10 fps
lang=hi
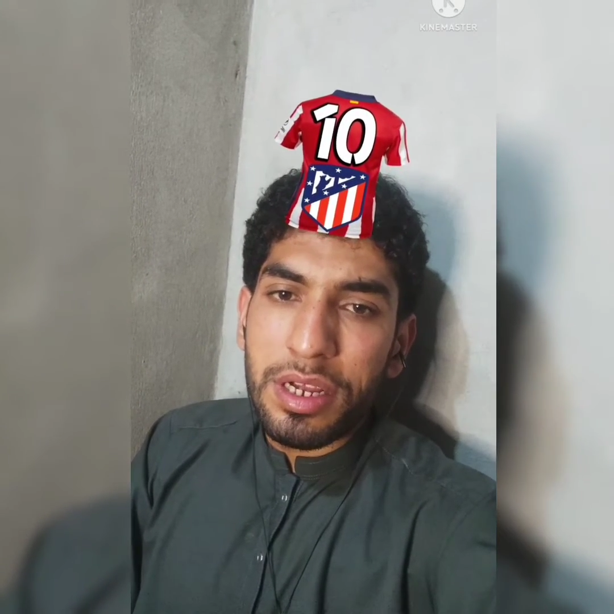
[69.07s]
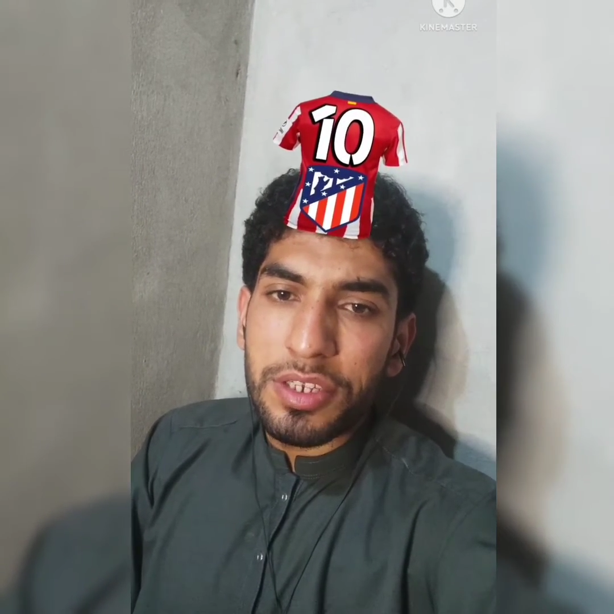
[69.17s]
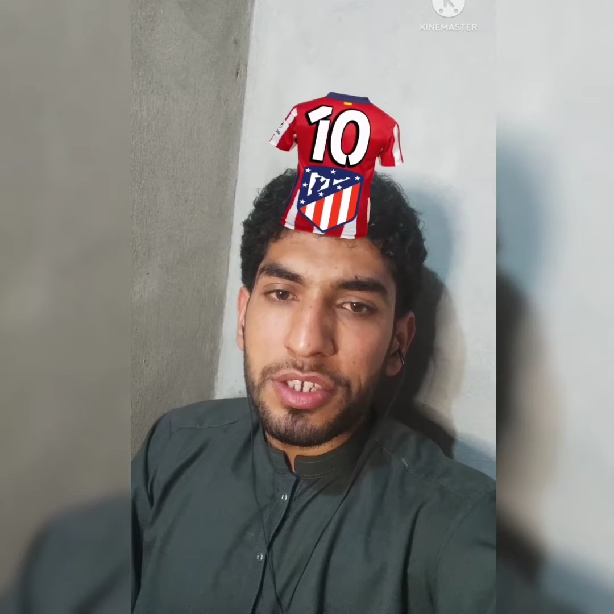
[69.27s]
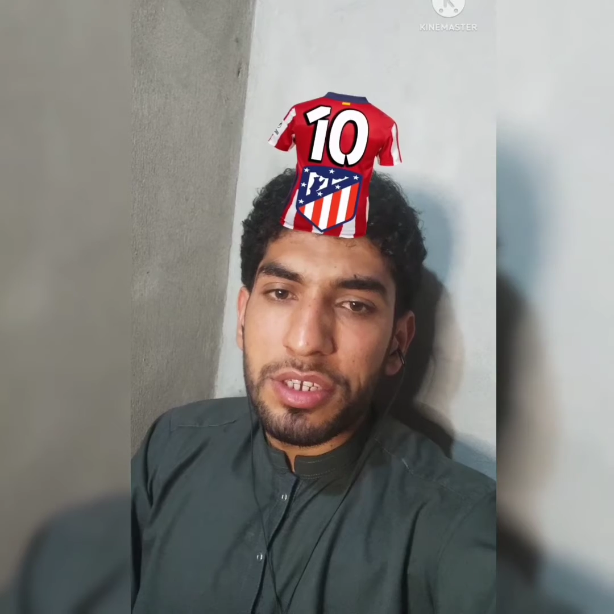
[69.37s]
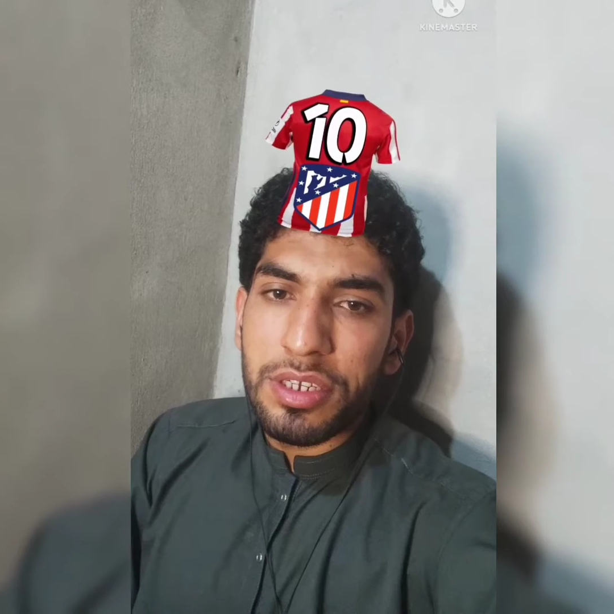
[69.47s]
हाँ
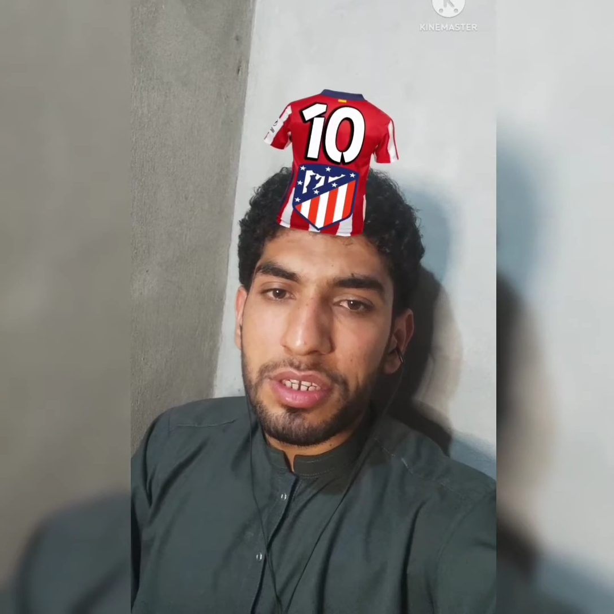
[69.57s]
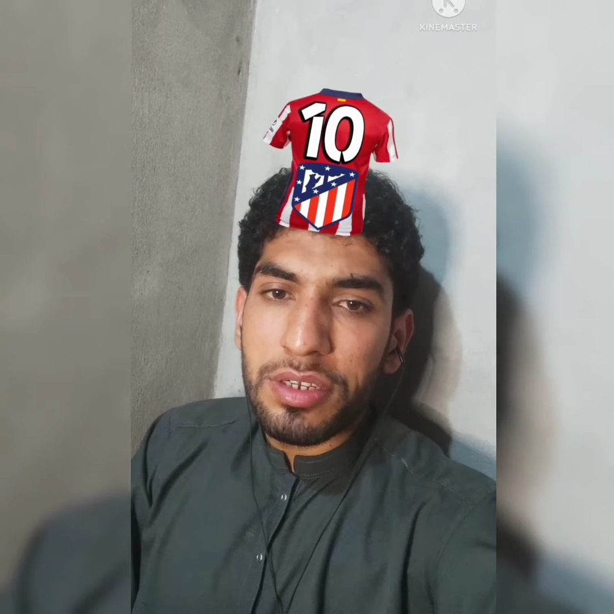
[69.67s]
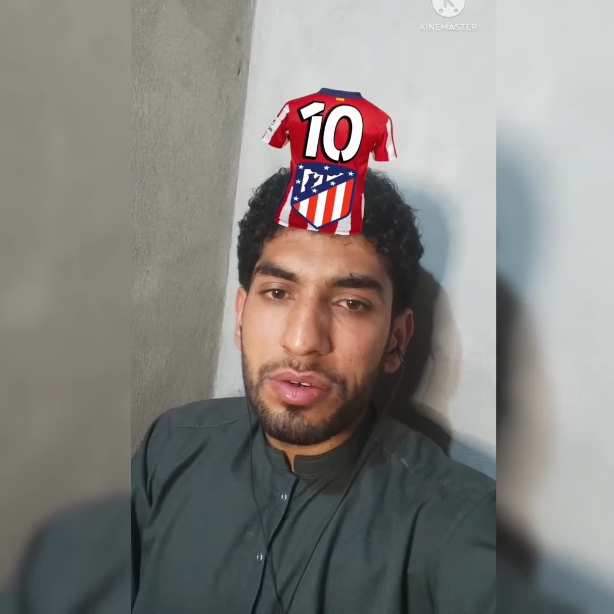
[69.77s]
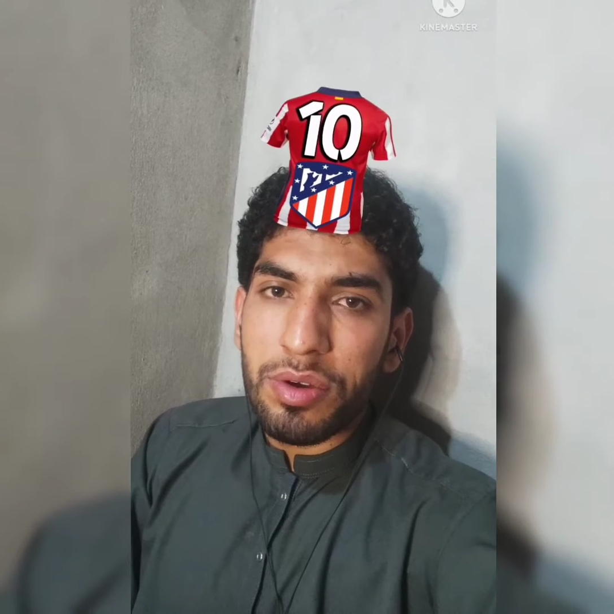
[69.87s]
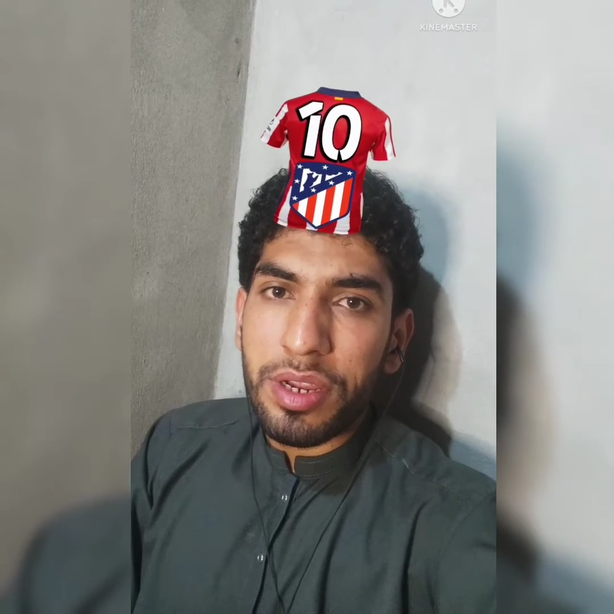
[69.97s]
जी
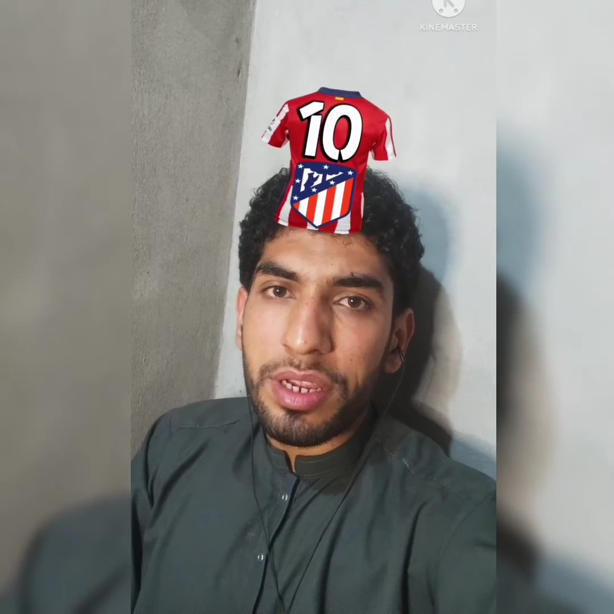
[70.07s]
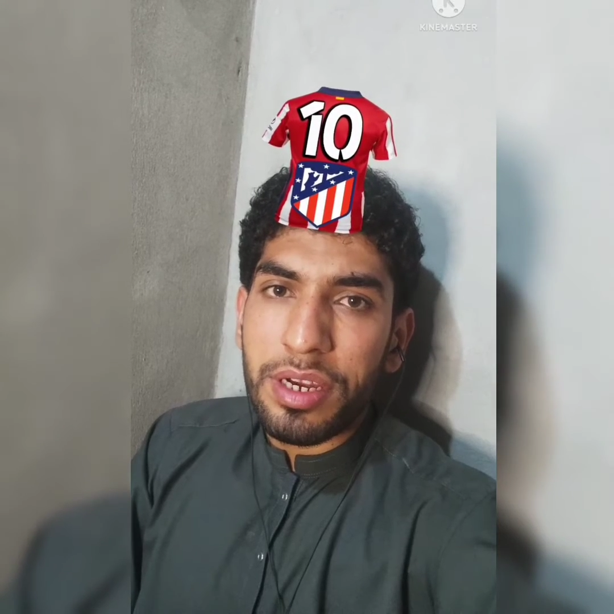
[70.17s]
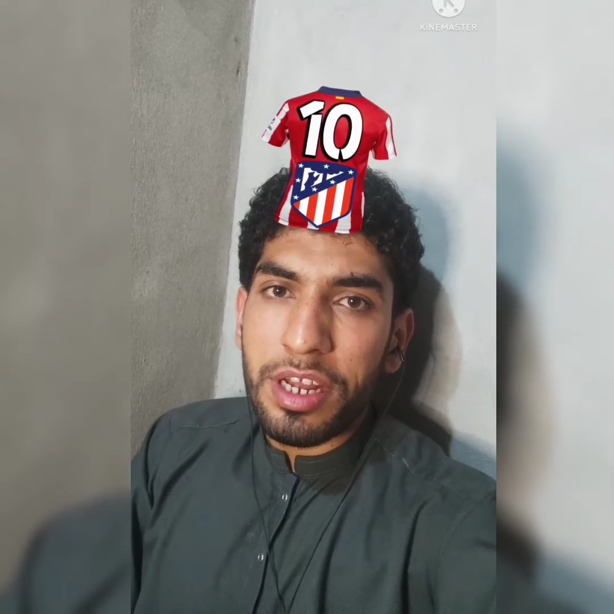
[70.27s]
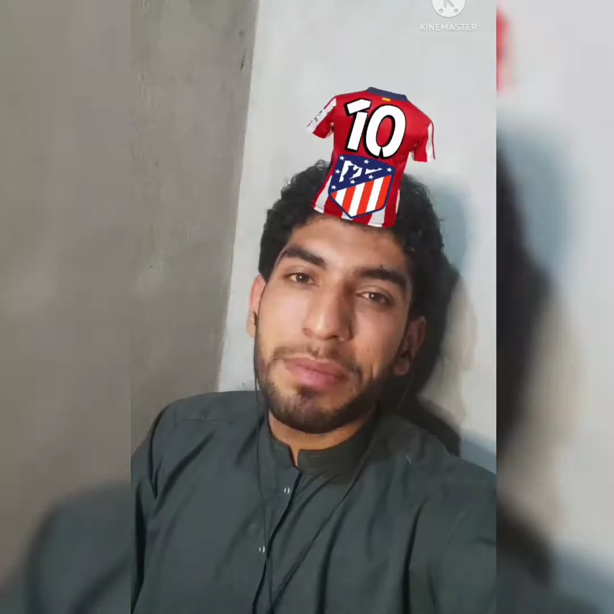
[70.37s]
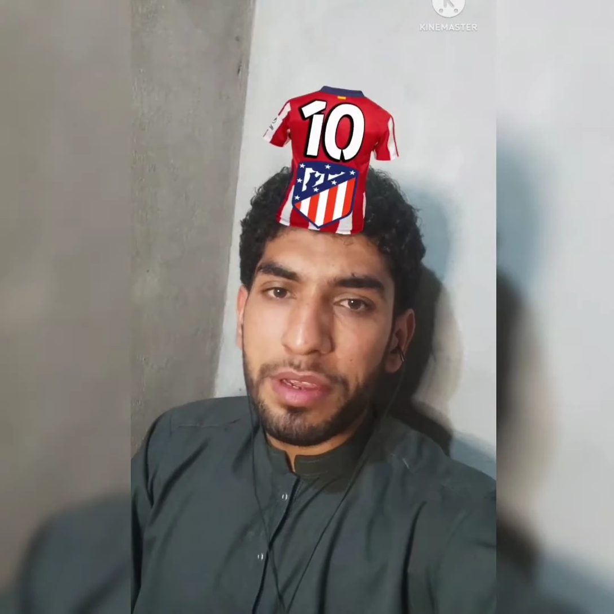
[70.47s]

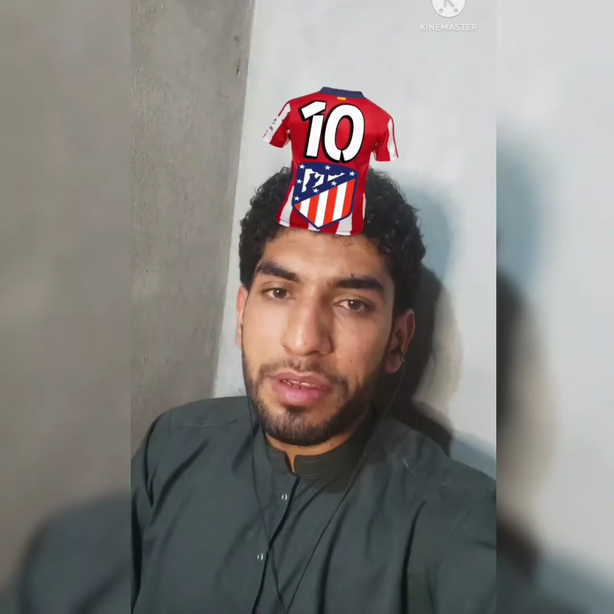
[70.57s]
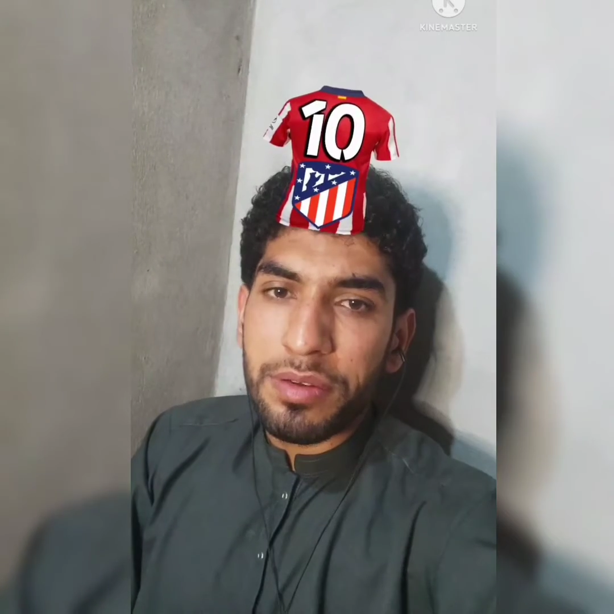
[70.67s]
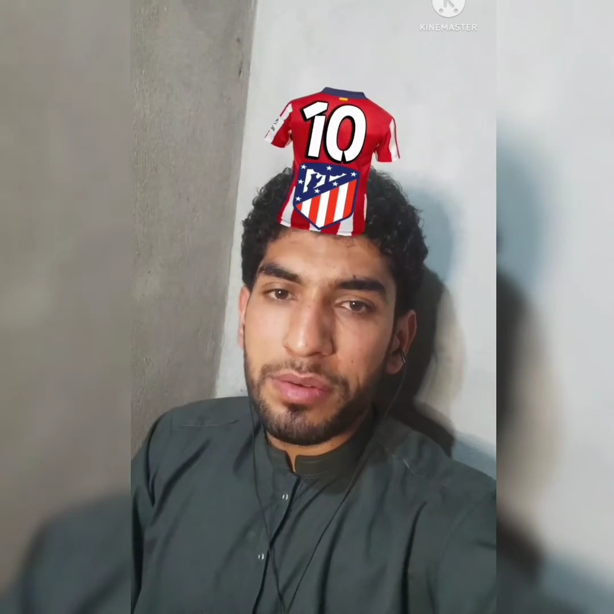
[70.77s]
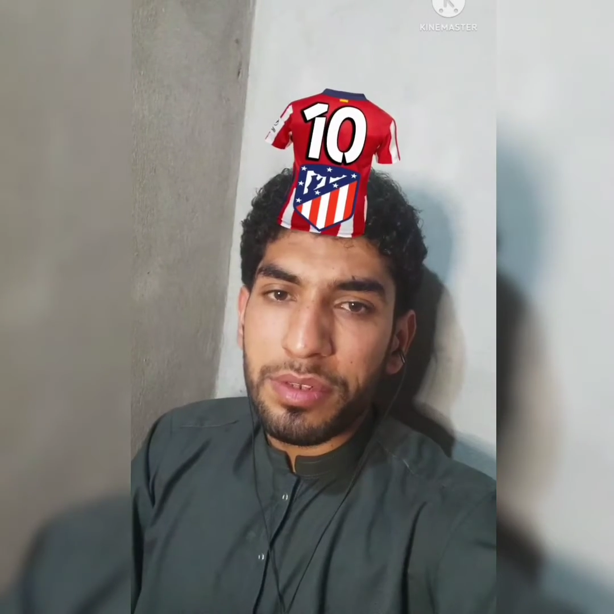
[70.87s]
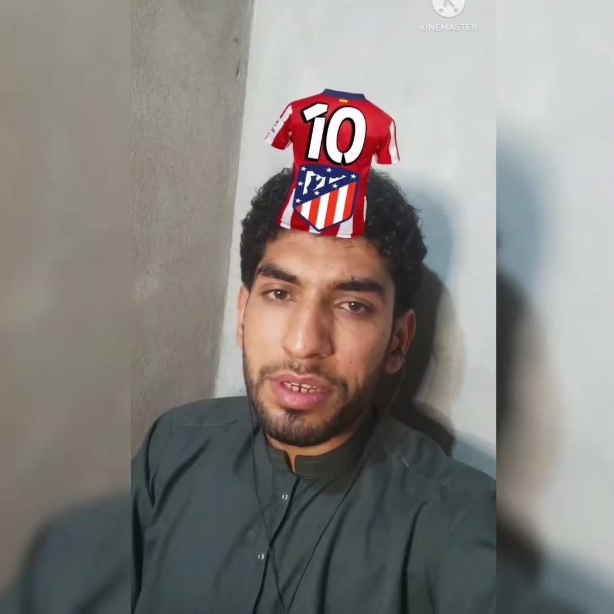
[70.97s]
कोरैया नाम है
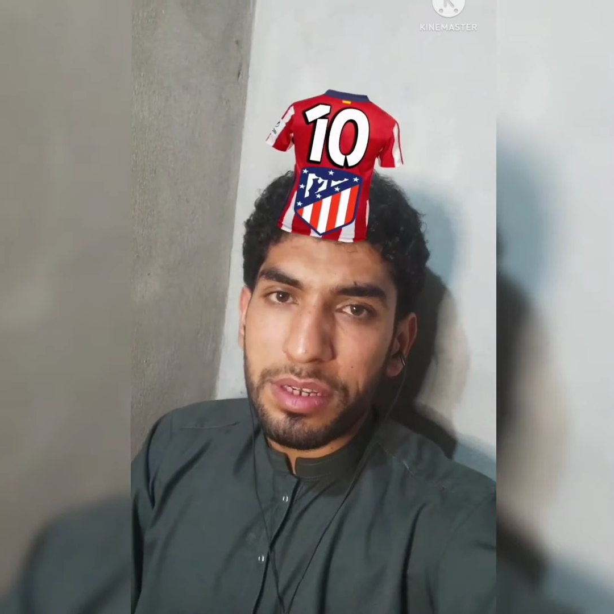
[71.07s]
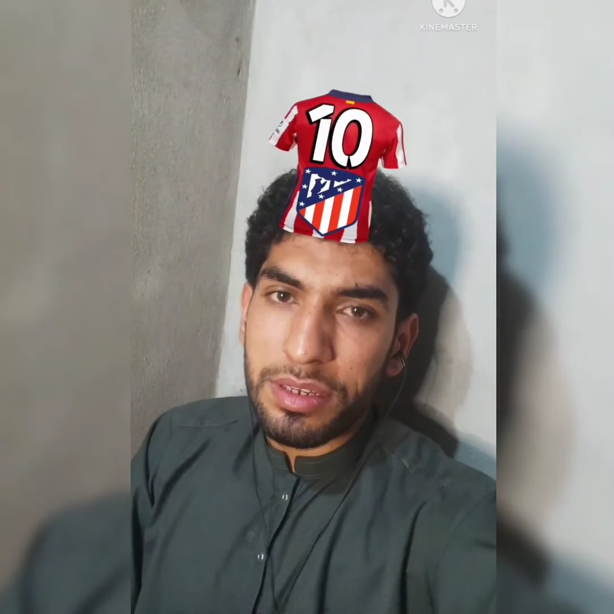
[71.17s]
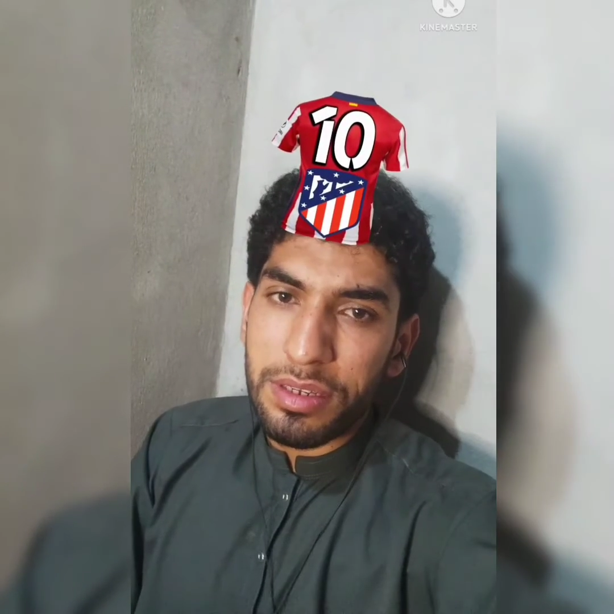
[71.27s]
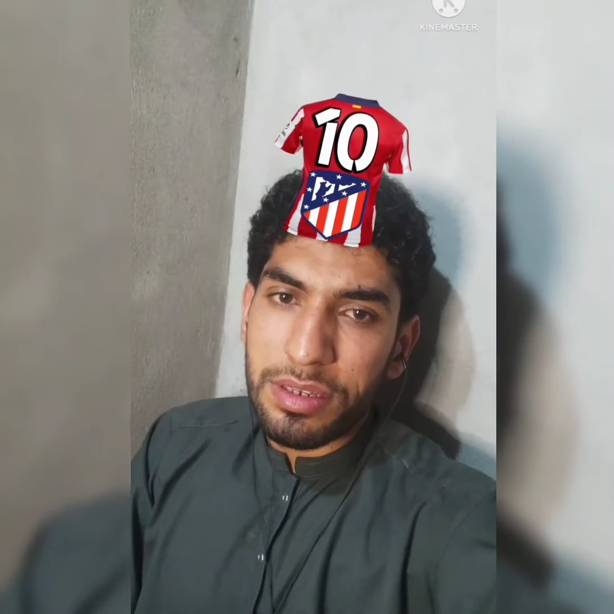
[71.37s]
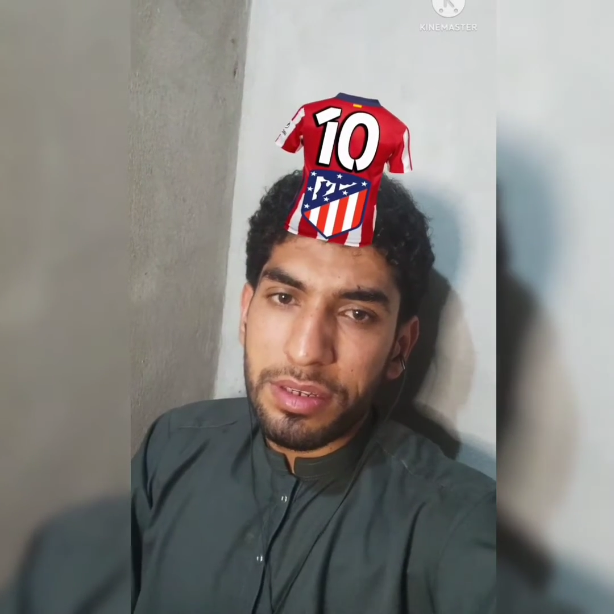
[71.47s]
उसका